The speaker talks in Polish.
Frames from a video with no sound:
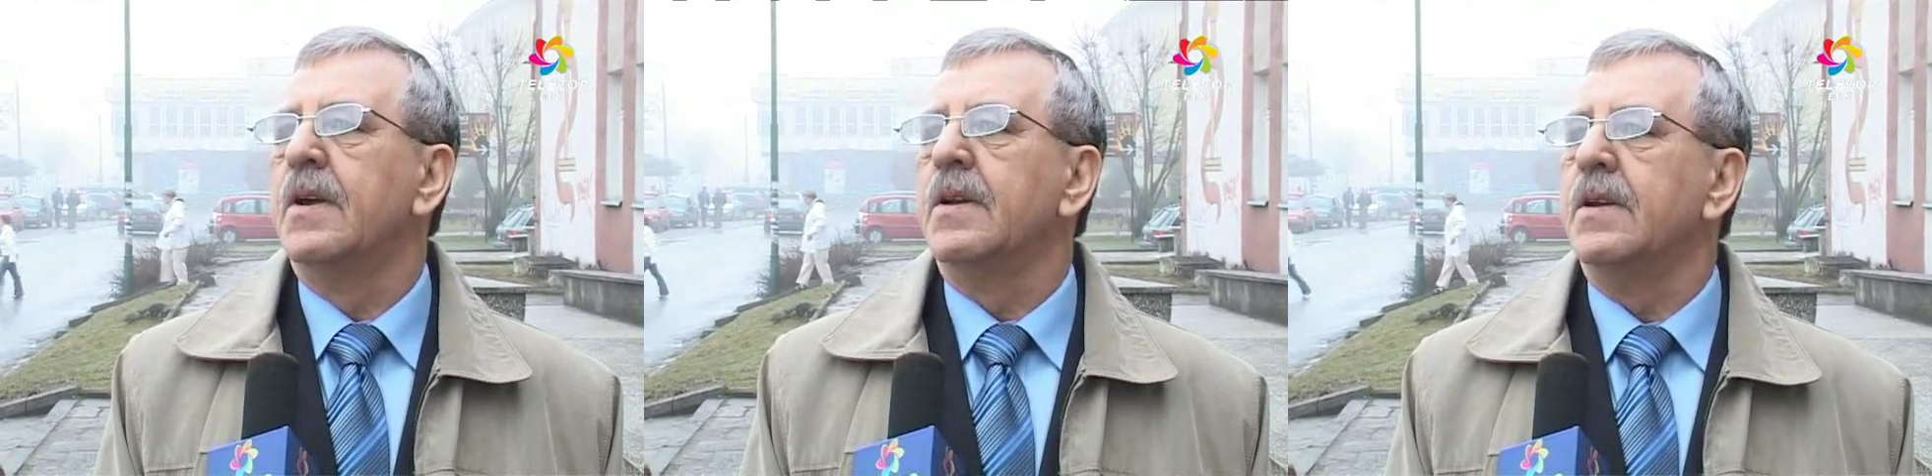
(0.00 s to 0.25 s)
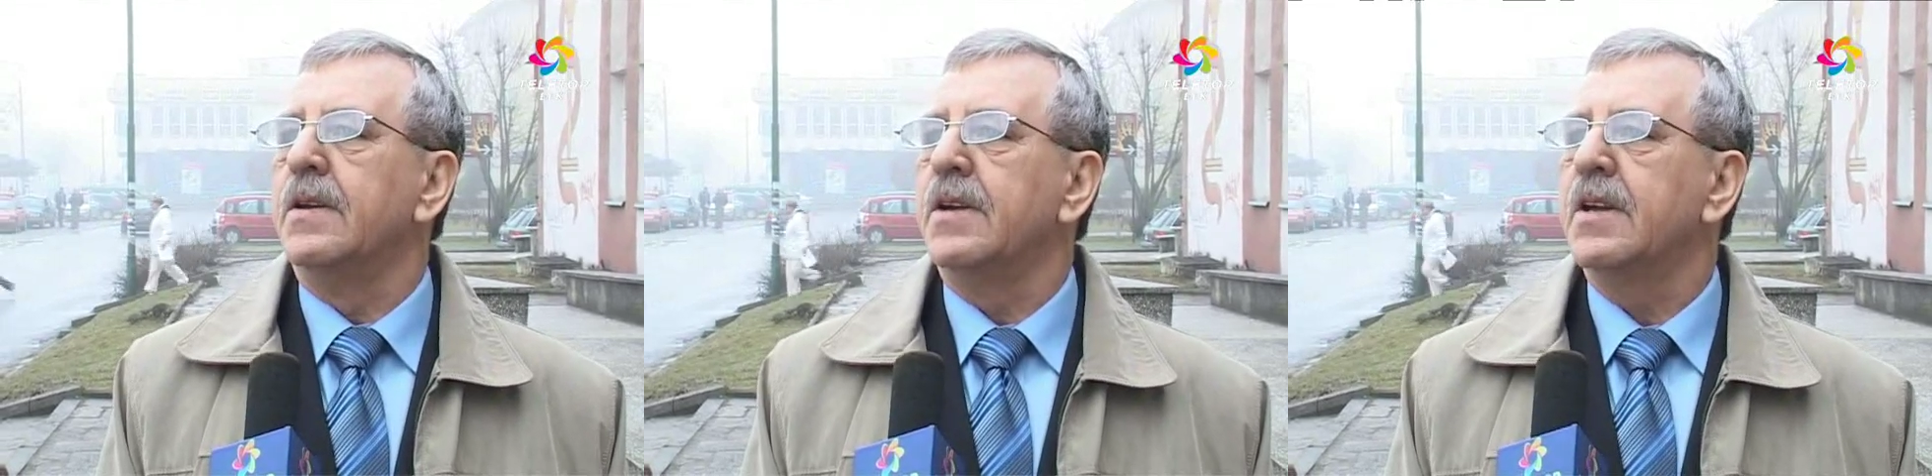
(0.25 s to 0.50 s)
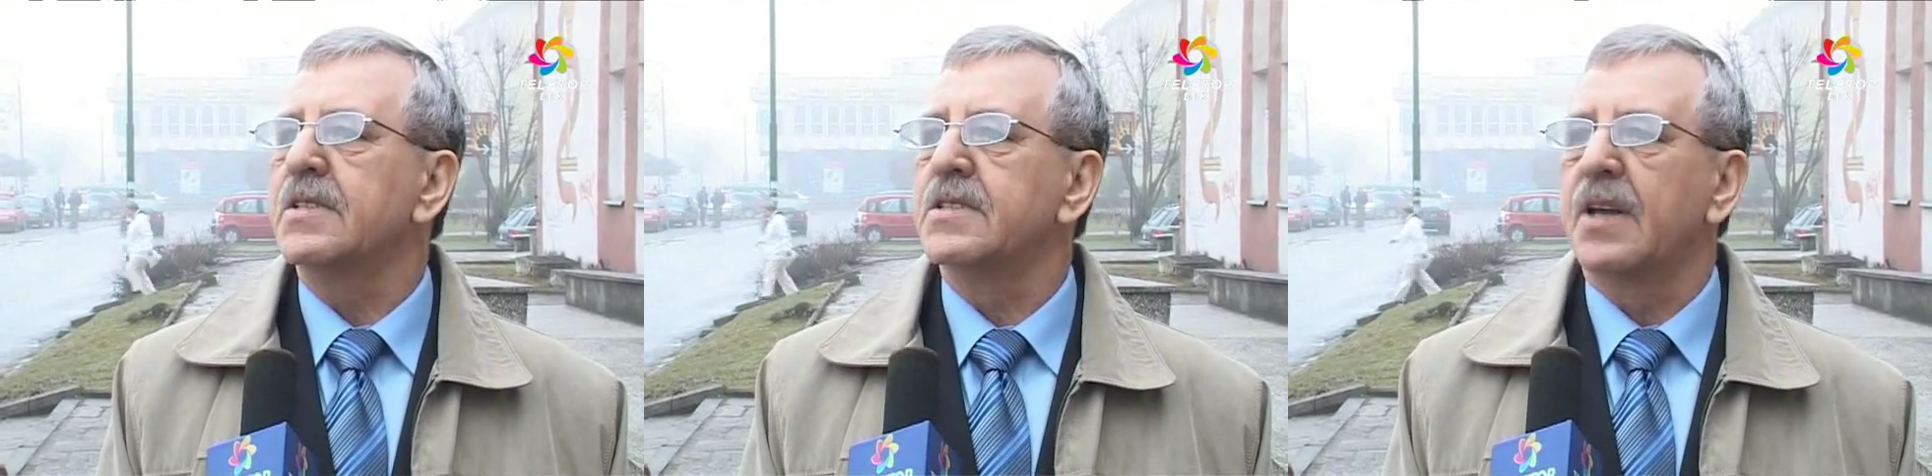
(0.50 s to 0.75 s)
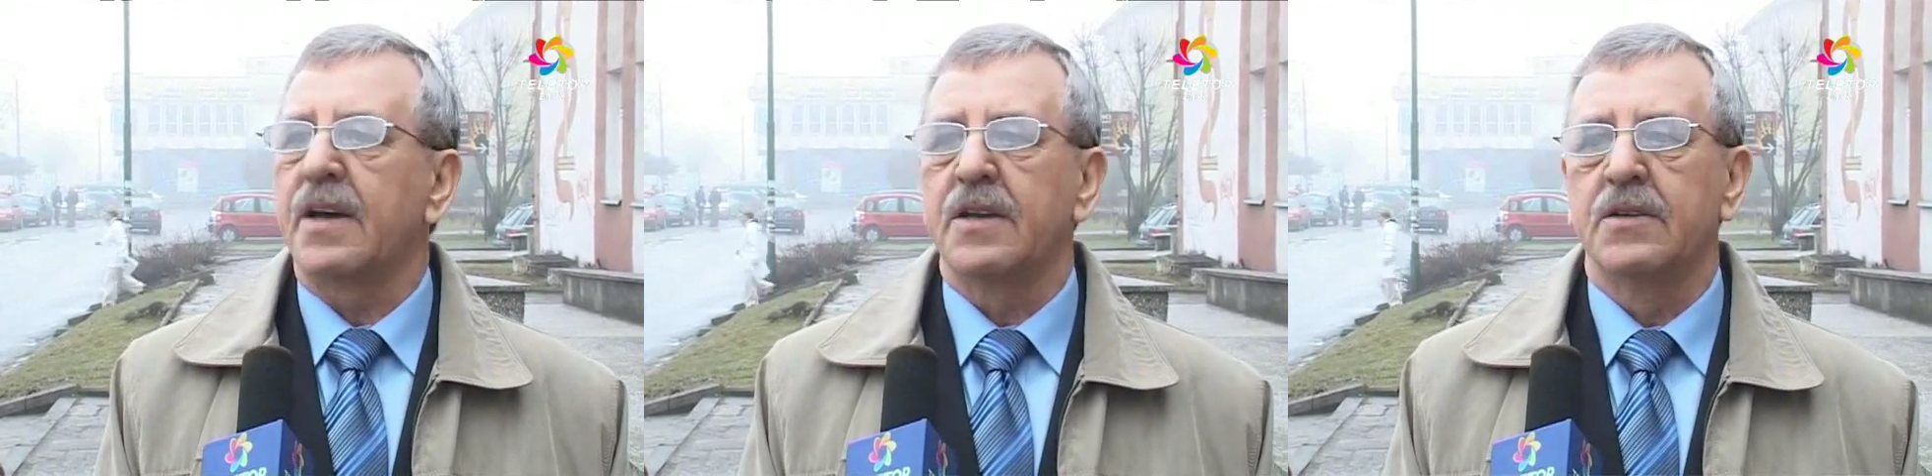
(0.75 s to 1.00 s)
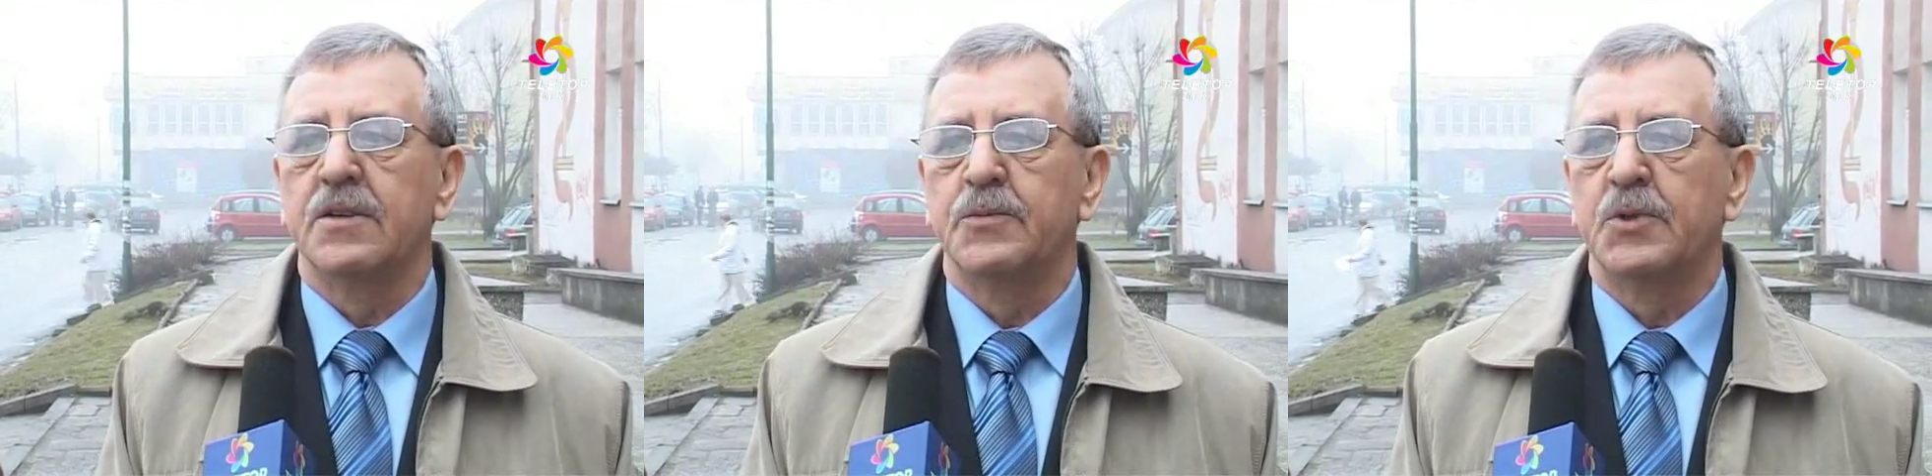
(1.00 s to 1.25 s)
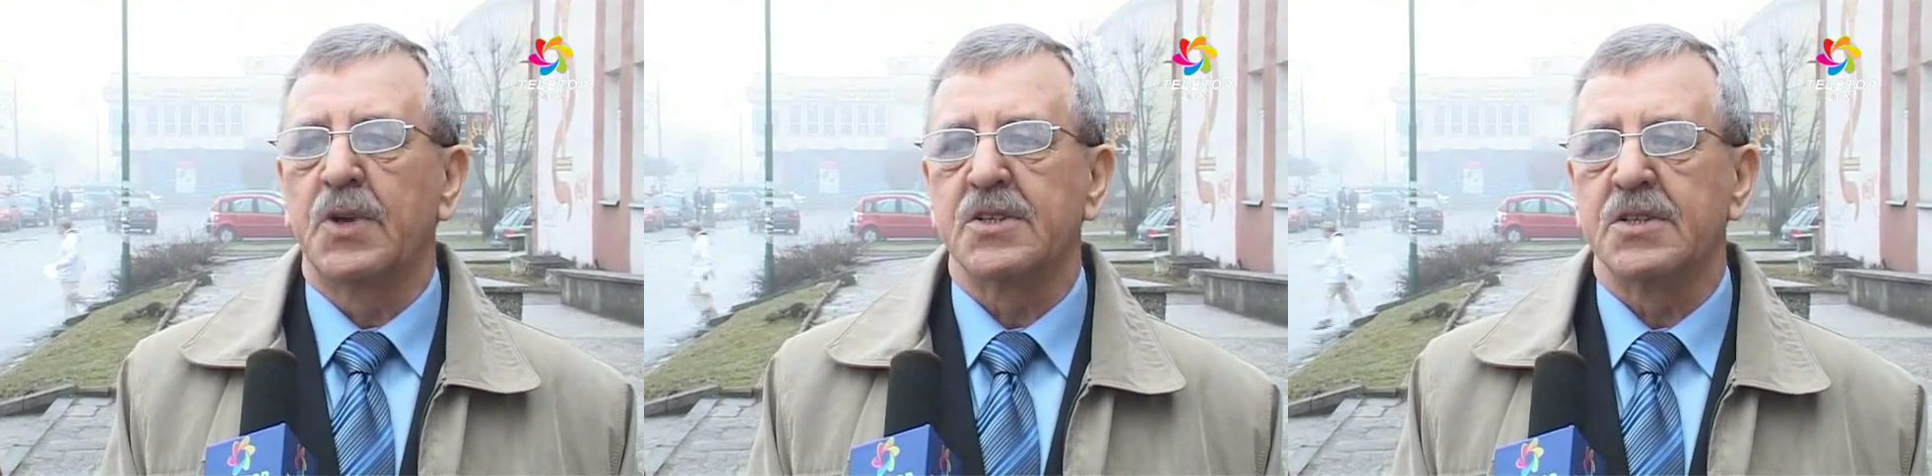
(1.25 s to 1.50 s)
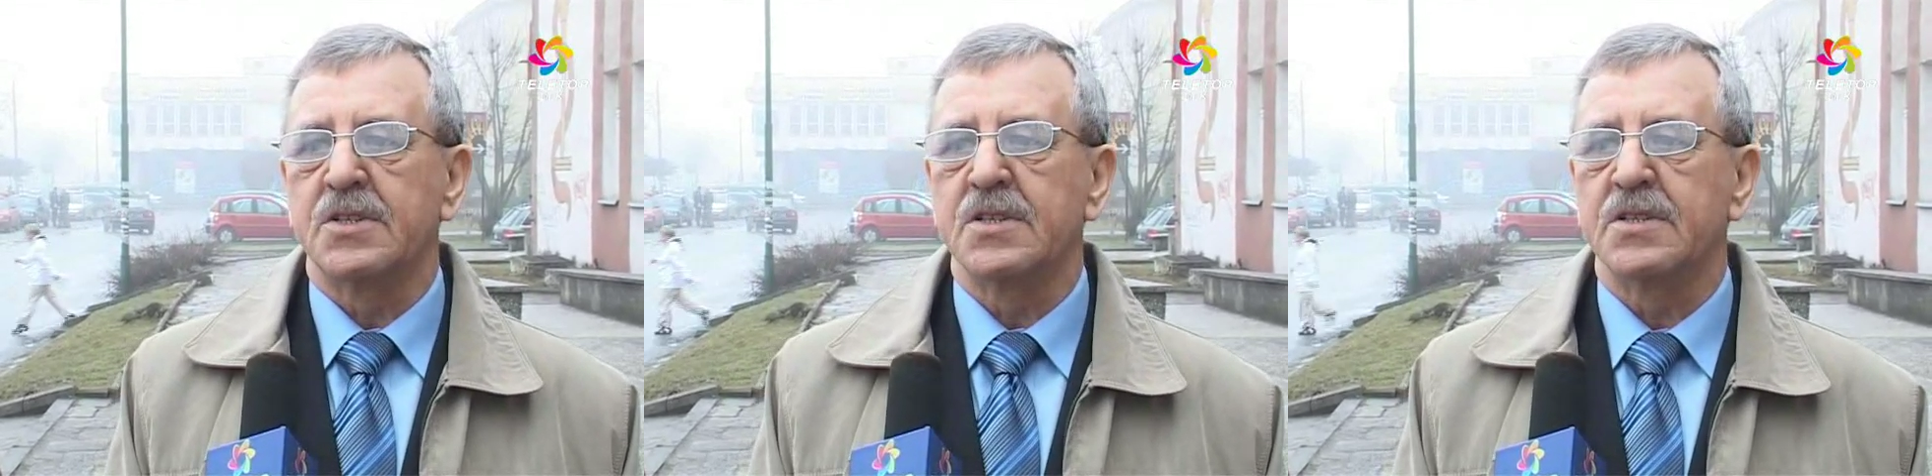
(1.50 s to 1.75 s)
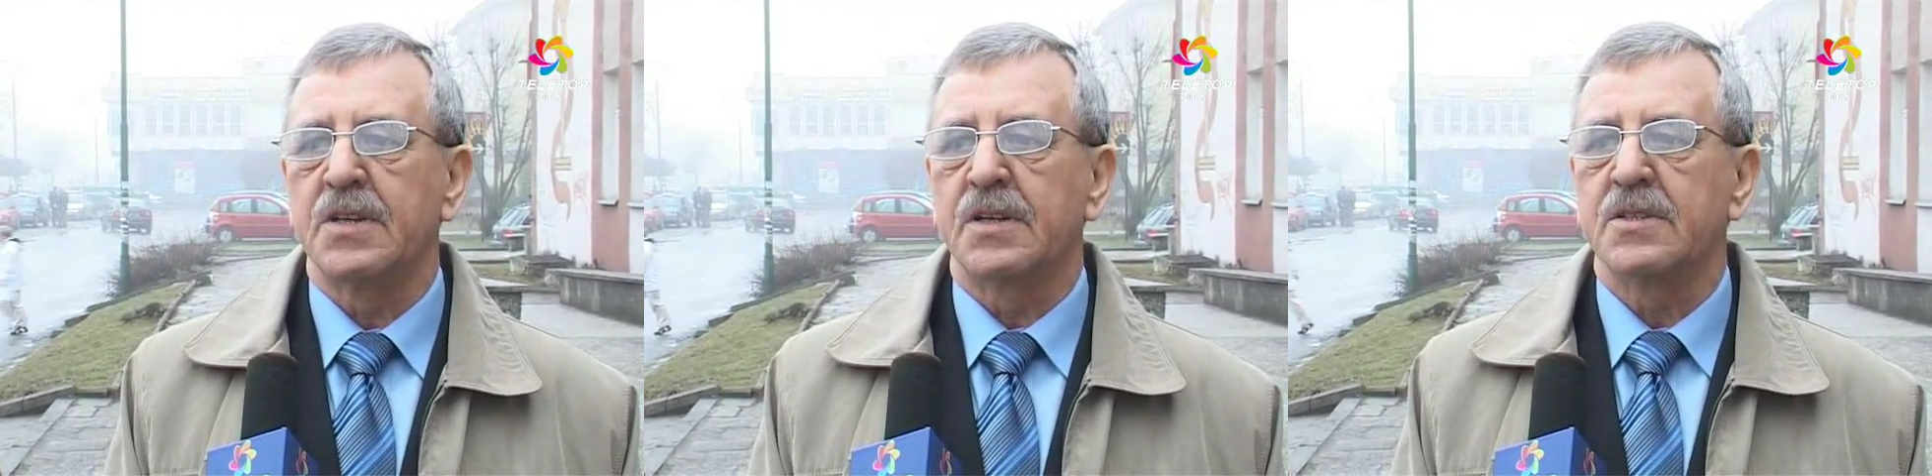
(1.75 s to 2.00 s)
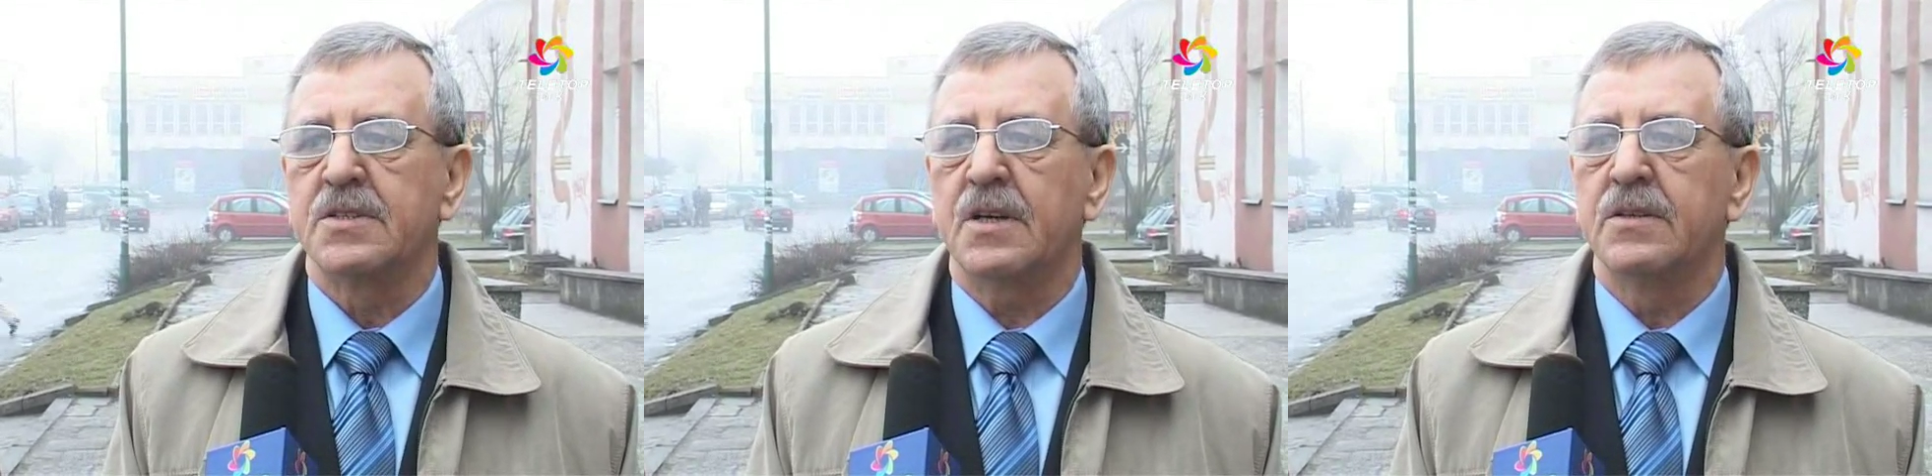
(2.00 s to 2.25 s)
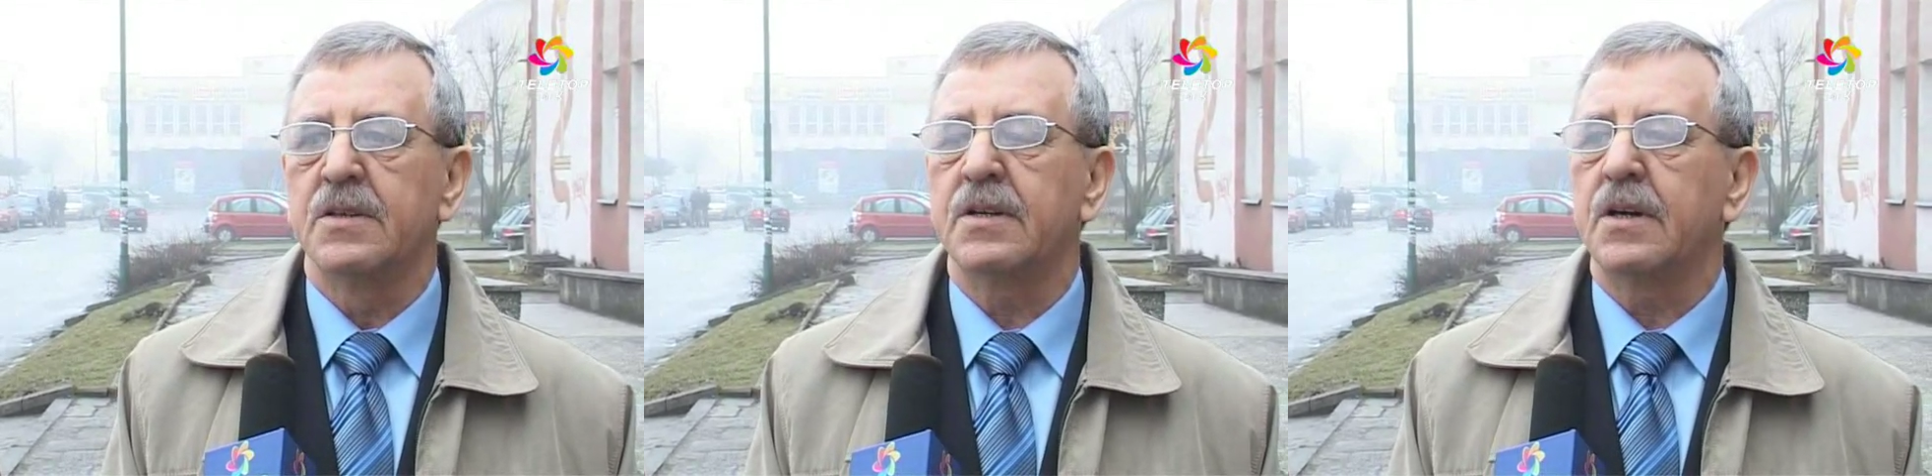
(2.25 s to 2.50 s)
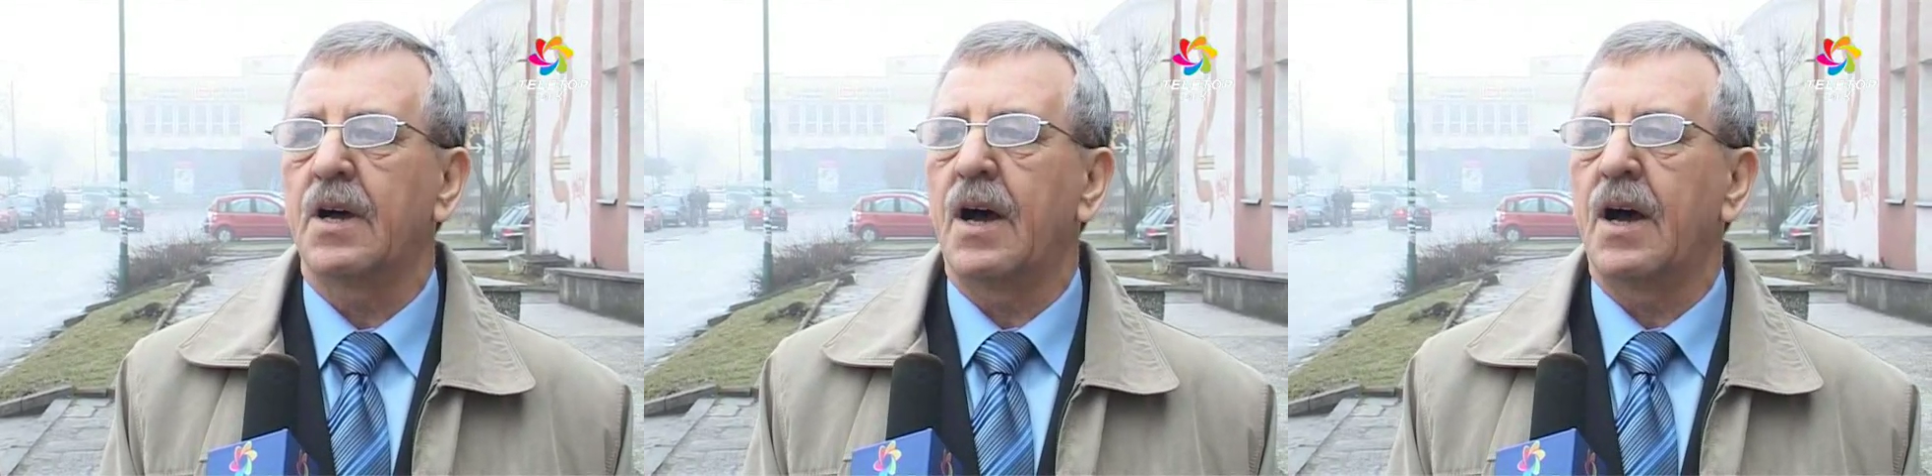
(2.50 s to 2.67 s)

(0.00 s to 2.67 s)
nie zdaje do biura rzeczy znalezionych,